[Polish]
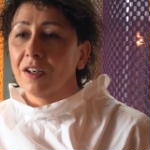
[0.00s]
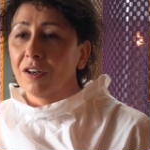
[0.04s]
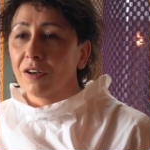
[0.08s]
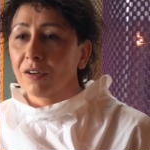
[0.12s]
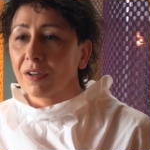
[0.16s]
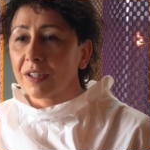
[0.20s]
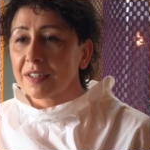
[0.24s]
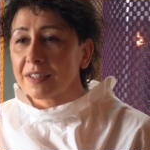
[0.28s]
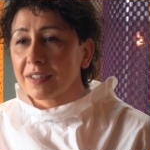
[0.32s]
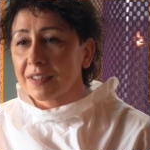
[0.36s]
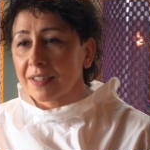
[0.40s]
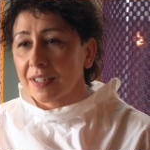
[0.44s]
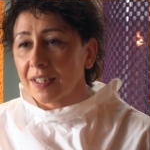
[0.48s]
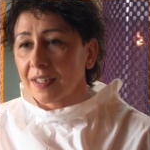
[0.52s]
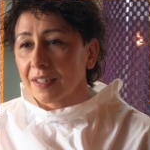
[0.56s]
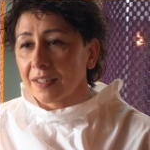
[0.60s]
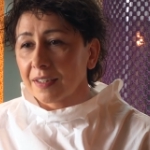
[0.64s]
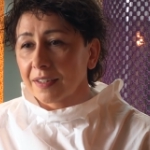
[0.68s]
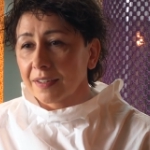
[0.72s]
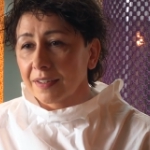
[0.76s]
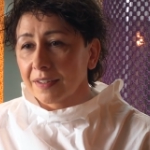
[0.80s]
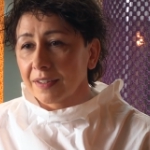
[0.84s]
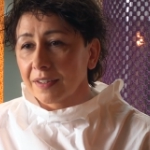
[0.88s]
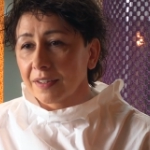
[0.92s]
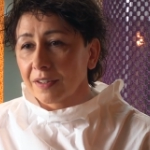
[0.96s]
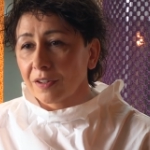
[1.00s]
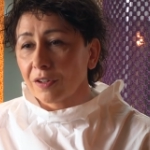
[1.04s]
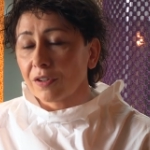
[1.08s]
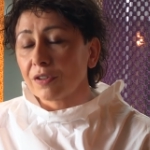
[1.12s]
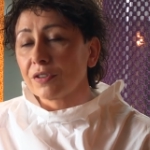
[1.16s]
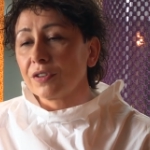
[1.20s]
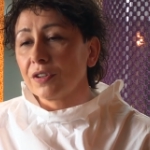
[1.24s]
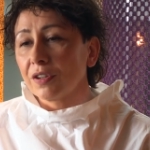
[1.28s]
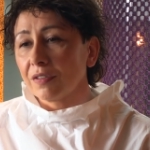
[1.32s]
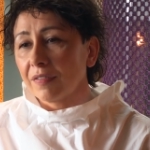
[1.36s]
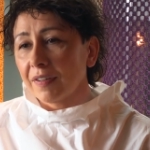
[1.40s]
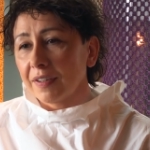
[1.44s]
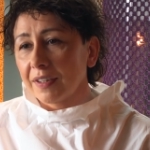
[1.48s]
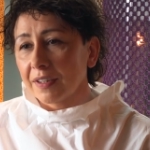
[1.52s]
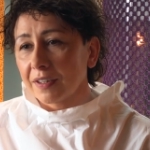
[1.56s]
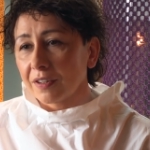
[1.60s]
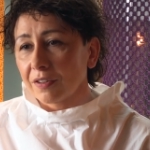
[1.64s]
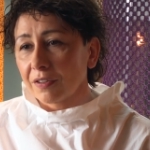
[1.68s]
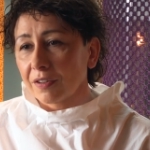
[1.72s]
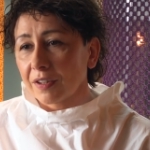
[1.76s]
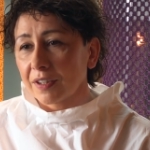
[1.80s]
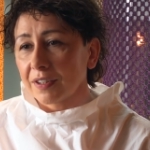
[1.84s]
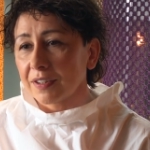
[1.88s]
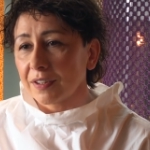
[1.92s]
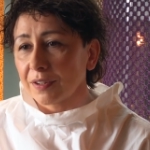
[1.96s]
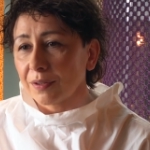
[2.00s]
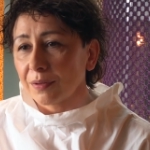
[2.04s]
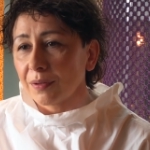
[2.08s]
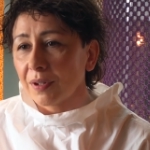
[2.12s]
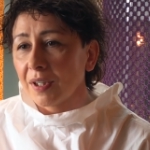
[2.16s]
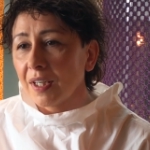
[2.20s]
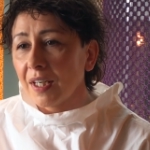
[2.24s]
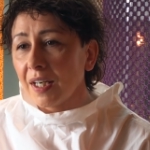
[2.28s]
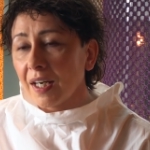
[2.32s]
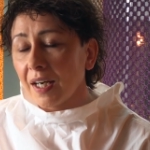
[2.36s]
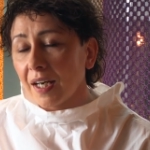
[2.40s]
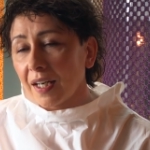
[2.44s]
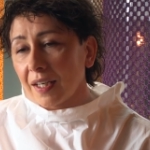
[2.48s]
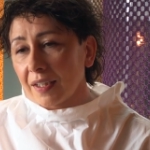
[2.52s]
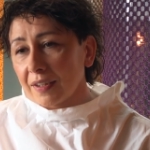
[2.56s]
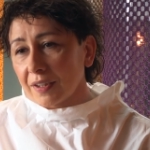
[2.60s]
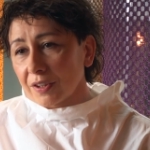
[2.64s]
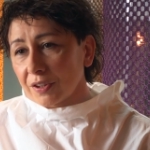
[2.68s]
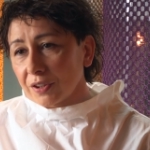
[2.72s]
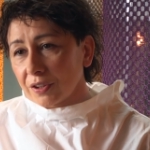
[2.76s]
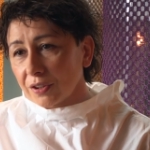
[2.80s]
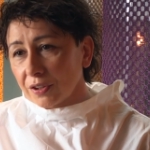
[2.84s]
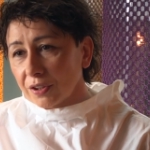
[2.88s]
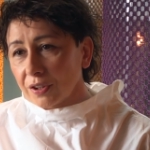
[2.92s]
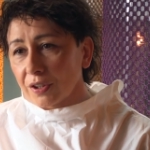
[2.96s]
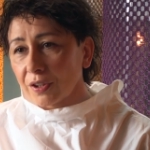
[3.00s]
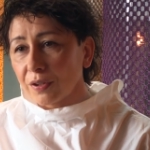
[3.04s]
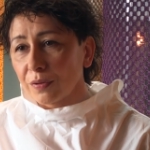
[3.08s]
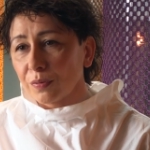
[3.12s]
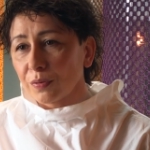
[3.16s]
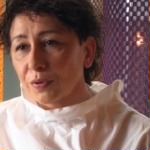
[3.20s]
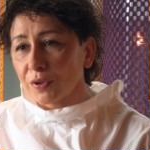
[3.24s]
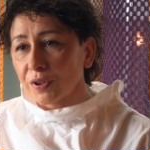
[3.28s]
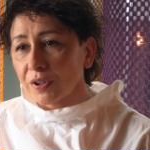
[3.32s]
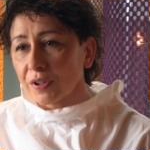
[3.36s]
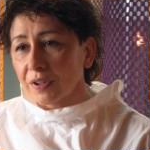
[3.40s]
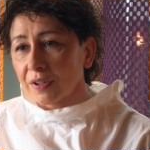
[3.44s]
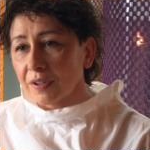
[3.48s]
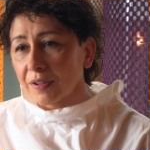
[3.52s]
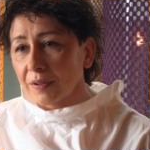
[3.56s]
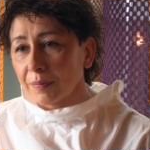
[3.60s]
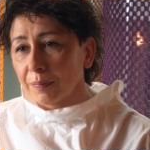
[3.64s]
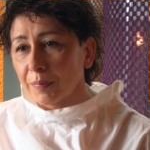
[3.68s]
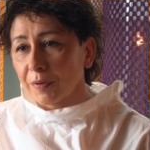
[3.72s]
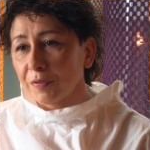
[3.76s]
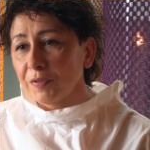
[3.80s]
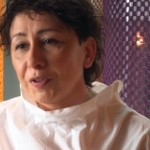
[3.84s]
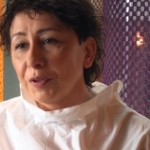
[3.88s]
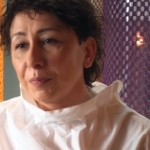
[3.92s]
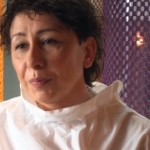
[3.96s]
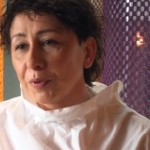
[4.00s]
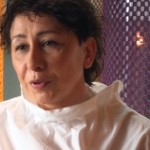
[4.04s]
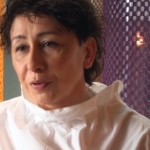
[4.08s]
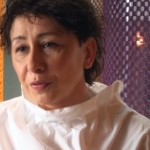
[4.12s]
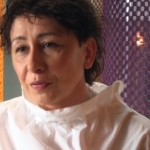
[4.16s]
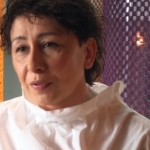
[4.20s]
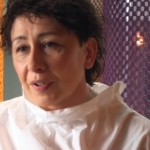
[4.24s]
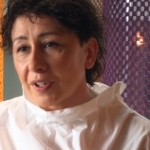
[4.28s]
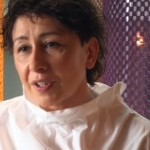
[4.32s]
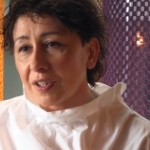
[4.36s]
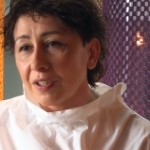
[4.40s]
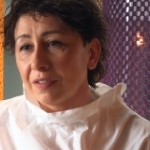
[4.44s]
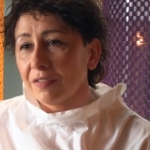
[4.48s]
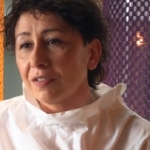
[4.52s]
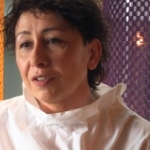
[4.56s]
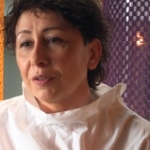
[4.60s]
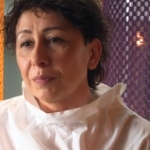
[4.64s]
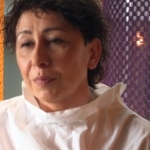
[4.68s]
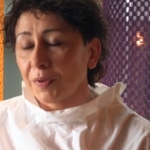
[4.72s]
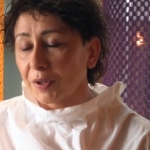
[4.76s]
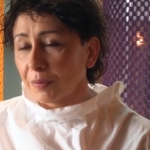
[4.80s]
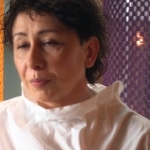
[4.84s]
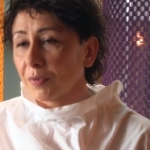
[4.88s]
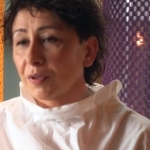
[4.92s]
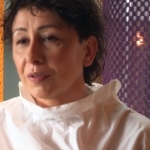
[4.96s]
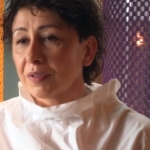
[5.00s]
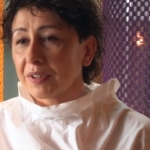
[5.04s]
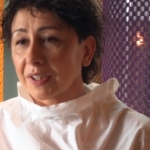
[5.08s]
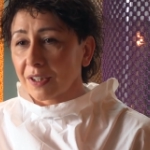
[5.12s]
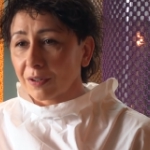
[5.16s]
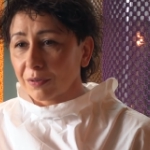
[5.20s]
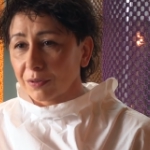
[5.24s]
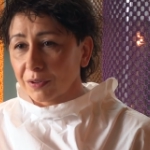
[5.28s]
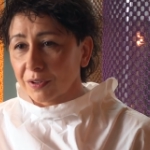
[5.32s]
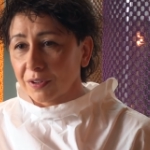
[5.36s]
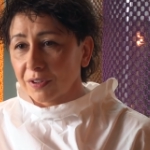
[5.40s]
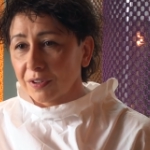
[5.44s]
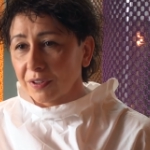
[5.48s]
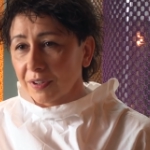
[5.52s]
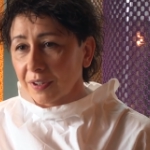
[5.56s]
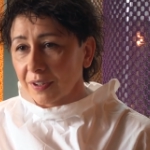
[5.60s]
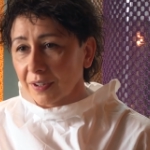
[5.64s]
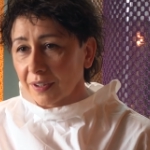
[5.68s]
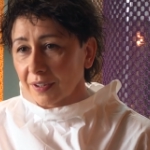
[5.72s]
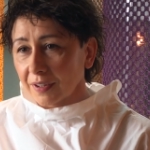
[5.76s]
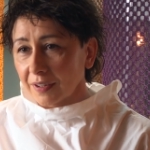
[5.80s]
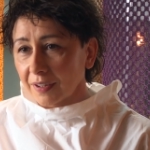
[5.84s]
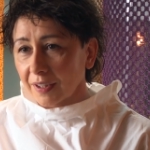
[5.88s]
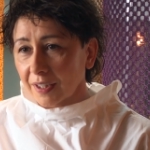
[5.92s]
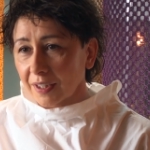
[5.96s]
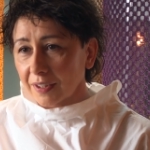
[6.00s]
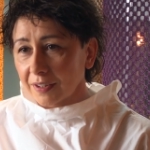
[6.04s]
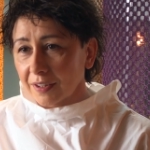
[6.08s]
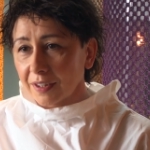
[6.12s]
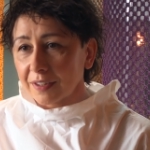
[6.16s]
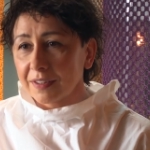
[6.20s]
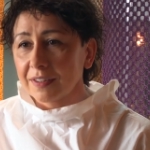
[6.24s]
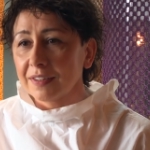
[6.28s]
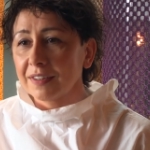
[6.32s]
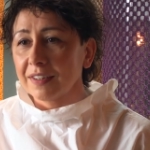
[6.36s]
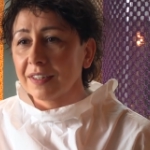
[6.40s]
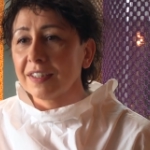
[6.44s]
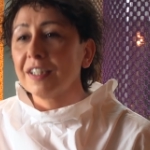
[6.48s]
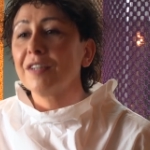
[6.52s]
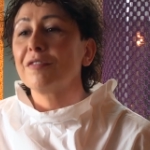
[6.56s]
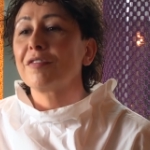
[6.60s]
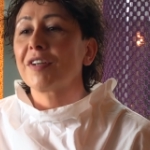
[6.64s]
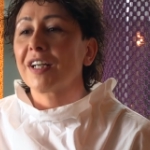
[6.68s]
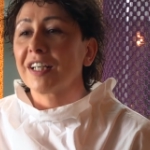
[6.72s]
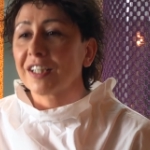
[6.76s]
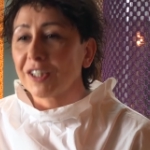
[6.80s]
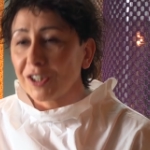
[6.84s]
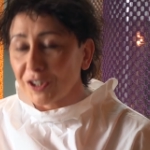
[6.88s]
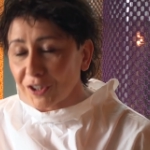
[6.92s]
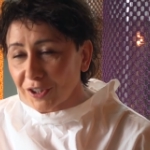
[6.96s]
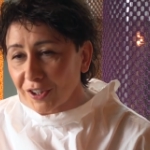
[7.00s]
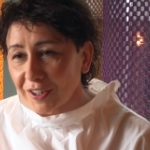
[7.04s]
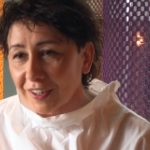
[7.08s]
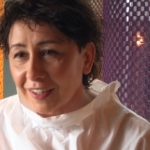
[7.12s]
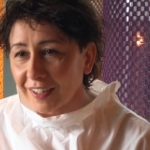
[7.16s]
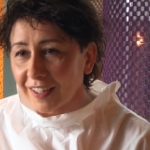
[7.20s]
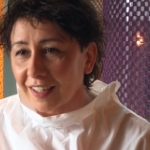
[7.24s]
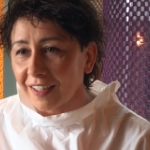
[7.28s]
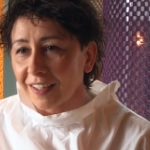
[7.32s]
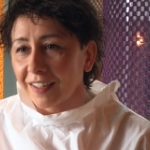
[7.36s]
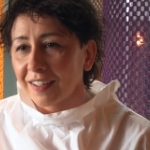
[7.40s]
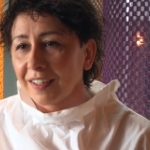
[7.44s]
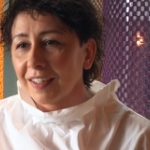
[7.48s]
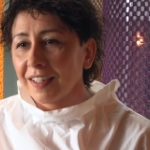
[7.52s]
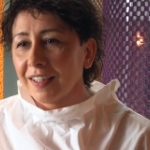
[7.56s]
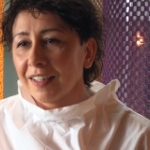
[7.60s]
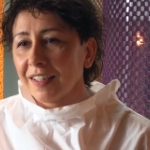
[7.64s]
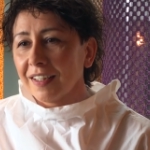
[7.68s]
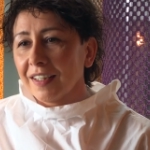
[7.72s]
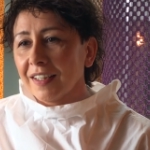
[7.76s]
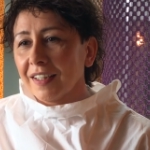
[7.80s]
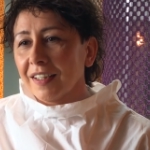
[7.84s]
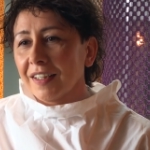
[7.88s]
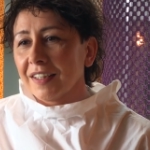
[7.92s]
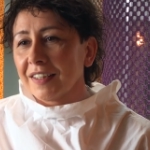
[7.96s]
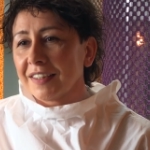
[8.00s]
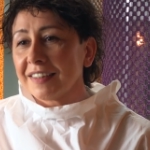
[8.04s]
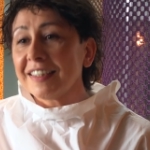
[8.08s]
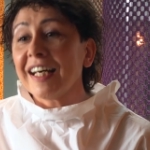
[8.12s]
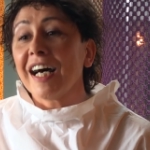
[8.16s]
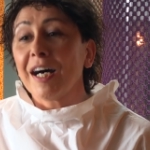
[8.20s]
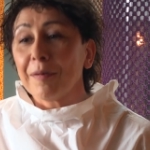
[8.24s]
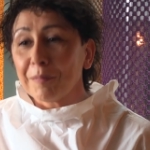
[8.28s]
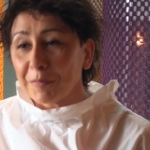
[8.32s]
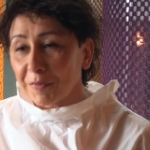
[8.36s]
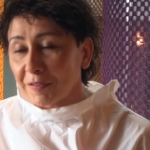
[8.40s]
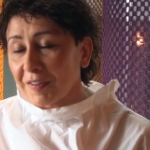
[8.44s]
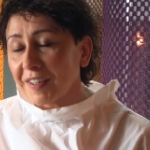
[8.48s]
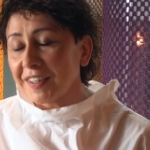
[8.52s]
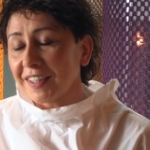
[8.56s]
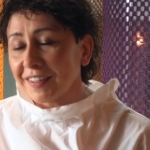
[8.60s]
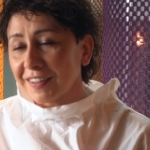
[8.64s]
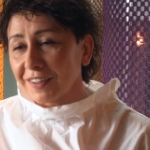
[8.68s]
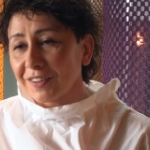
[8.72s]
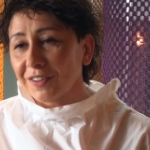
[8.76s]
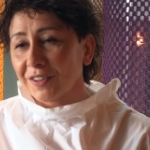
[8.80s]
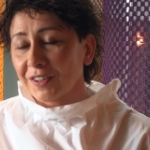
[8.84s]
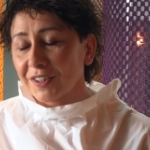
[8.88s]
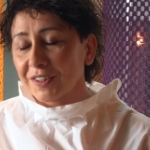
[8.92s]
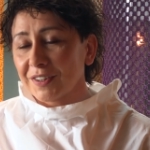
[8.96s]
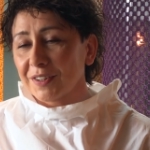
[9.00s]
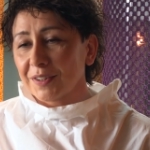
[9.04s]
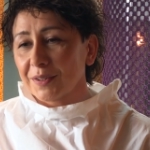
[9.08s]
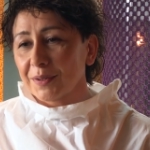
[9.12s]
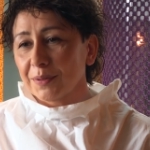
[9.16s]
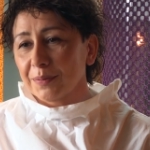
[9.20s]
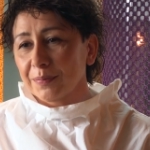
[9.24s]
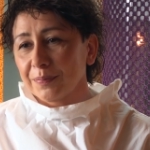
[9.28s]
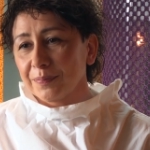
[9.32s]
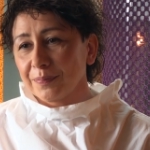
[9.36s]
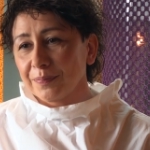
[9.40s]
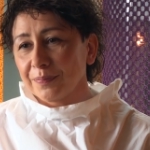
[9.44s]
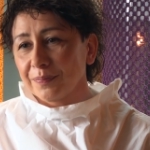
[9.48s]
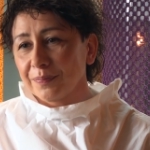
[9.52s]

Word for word: oraz za e, koordynowanie tego kryzysu, ale też ci, którzy powinni być uwrażliwieni podejmując jakąś, e, jakieś decyzje newralgiczne dla e, zahamowania tego kryzysu.